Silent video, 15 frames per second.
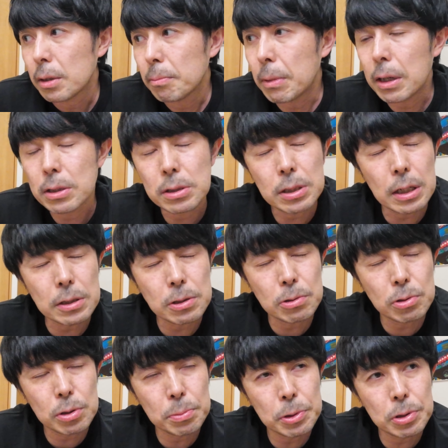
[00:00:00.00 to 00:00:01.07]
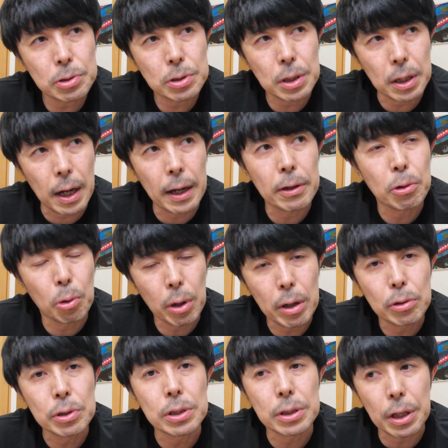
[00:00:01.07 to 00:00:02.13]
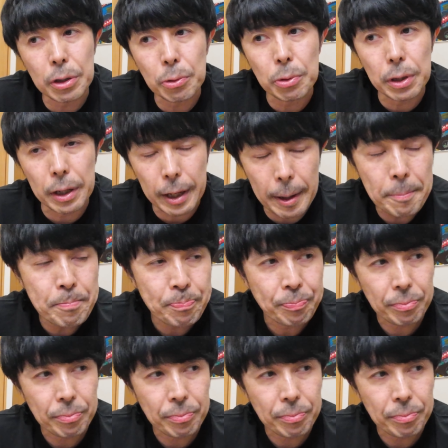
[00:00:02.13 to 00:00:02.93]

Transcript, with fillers: まあ最新のズミルクスで解放 F1.4 でね、